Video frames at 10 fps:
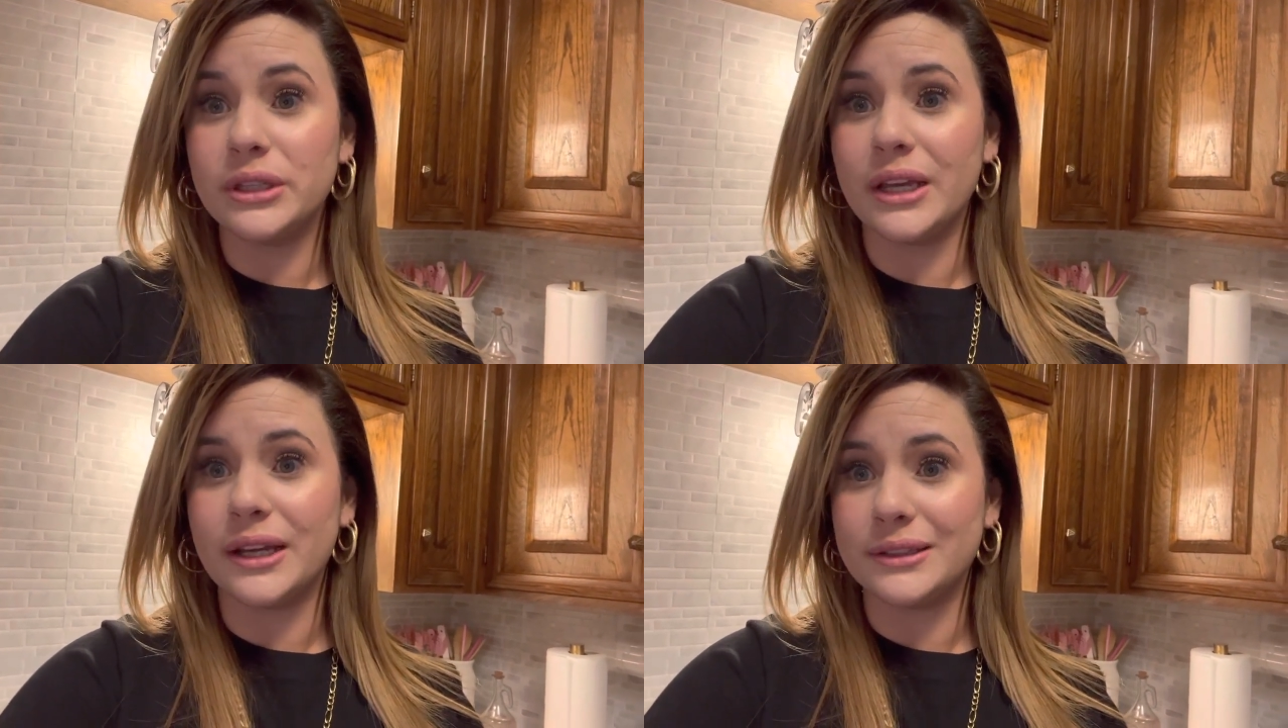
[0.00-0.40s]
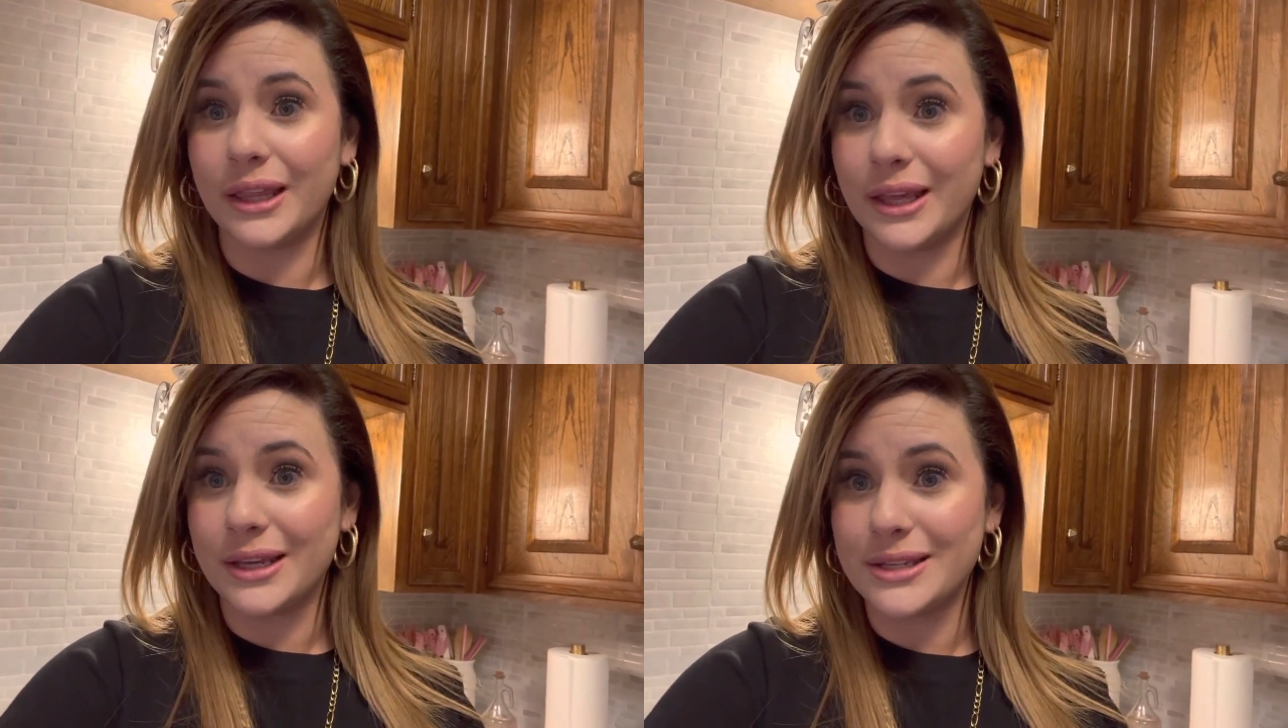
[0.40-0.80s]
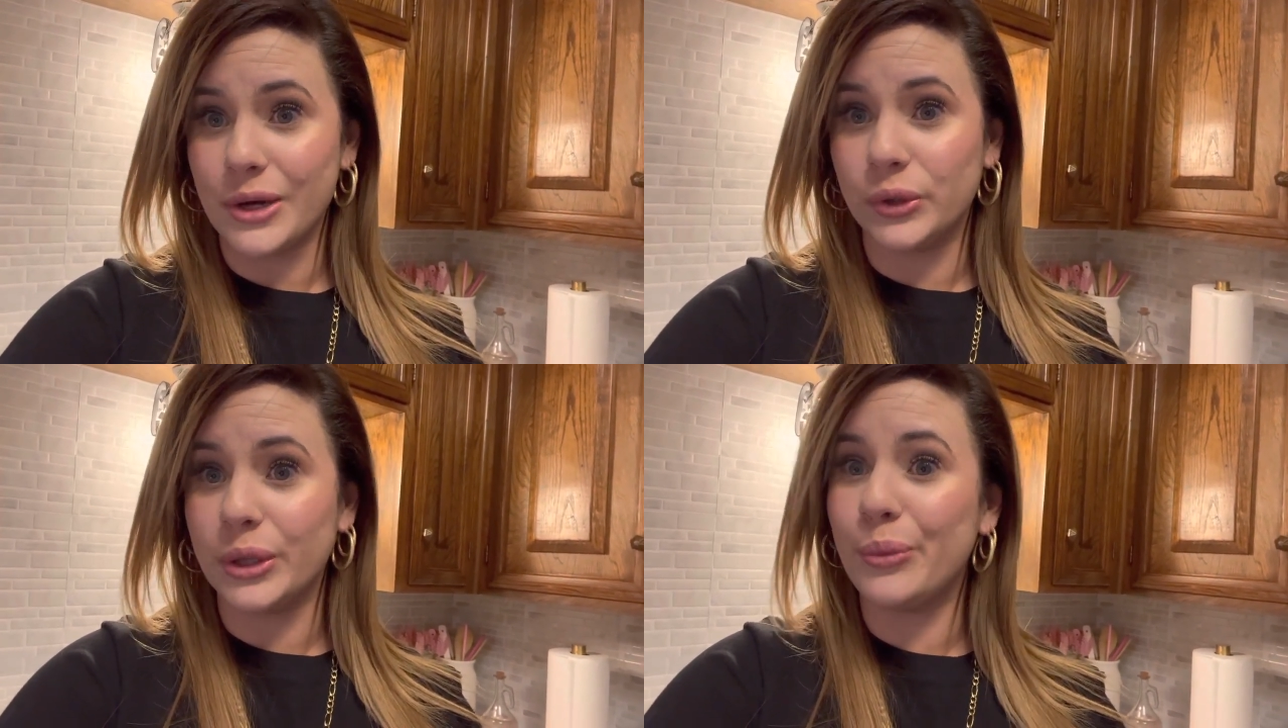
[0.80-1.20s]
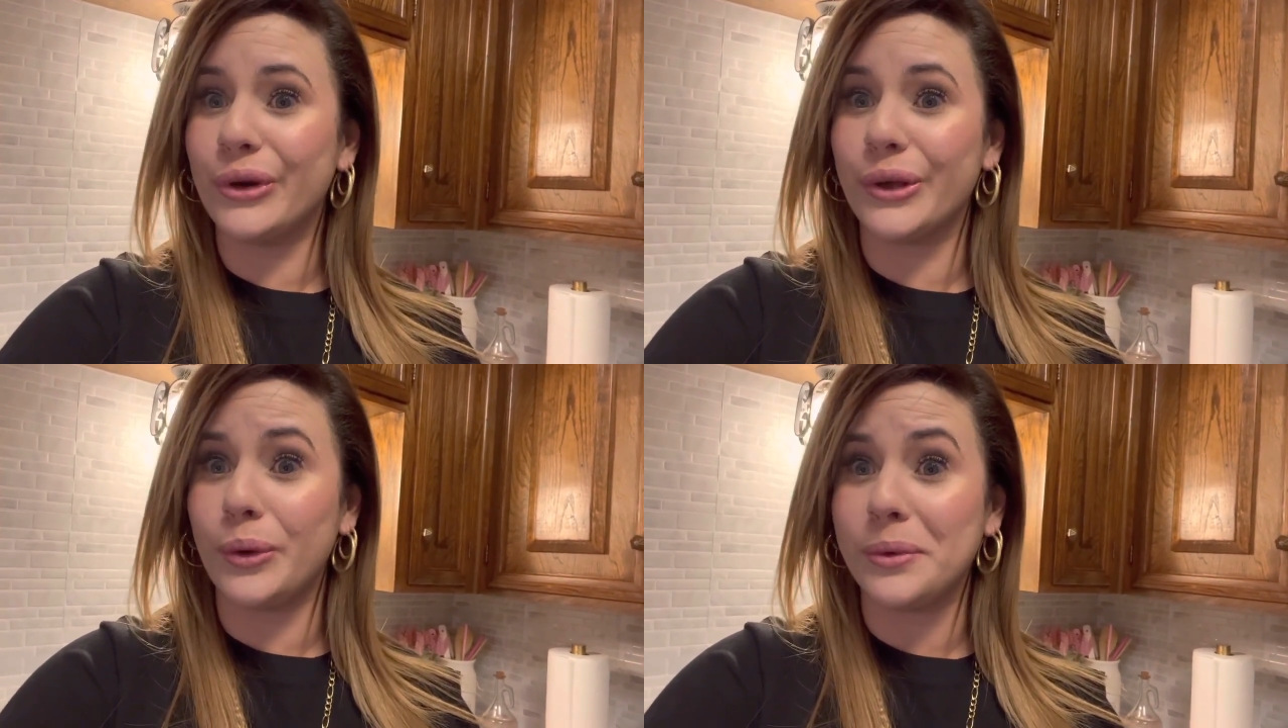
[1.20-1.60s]
días antes de que se agote
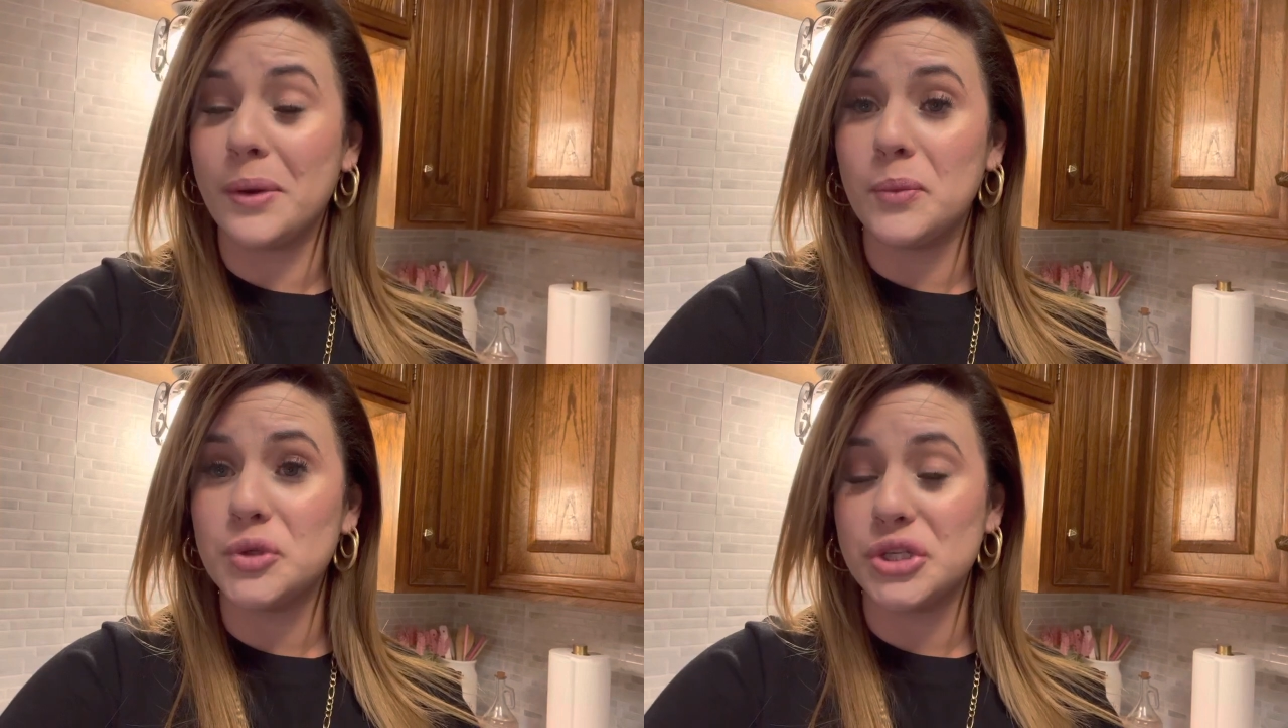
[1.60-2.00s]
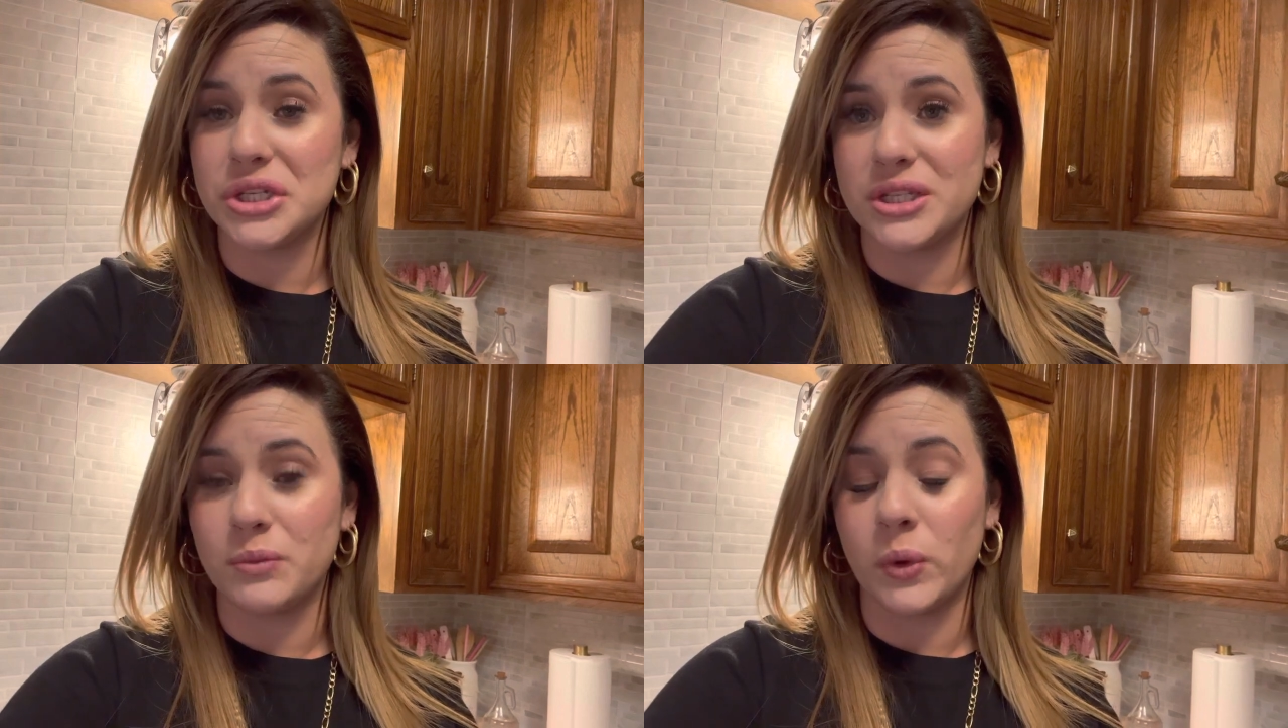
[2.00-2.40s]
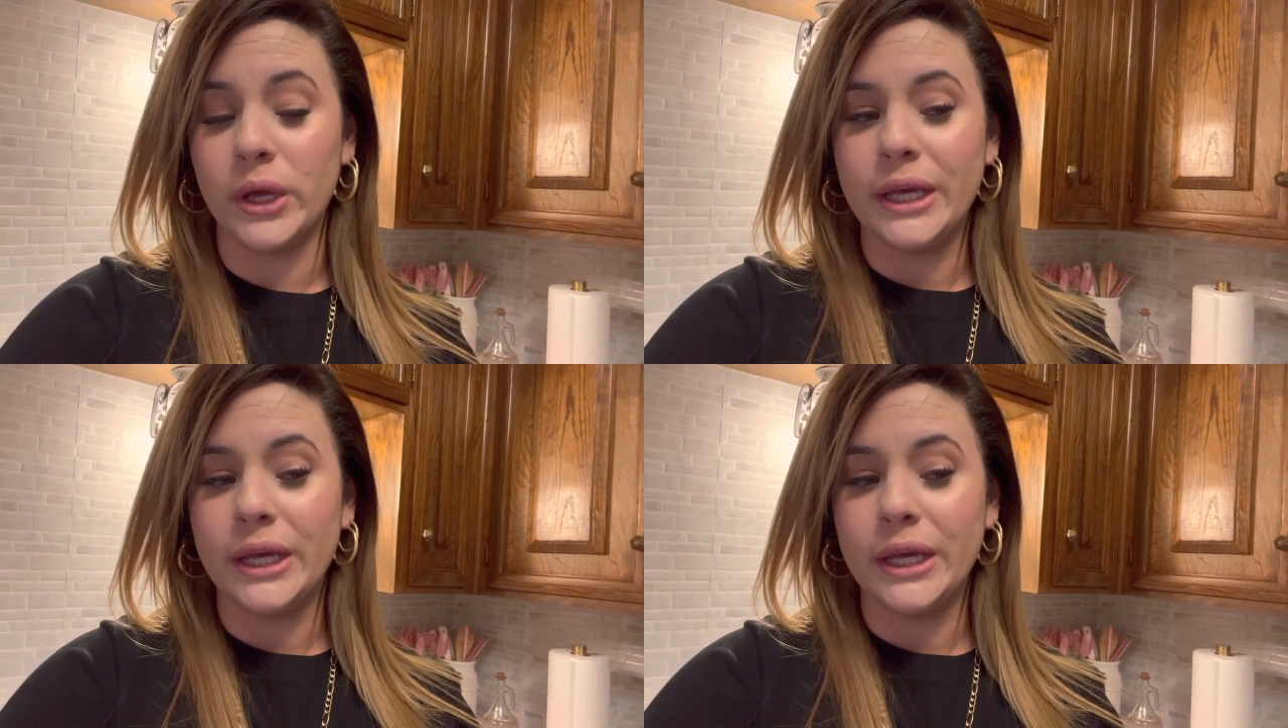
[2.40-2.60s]
porque no vi muchísimo.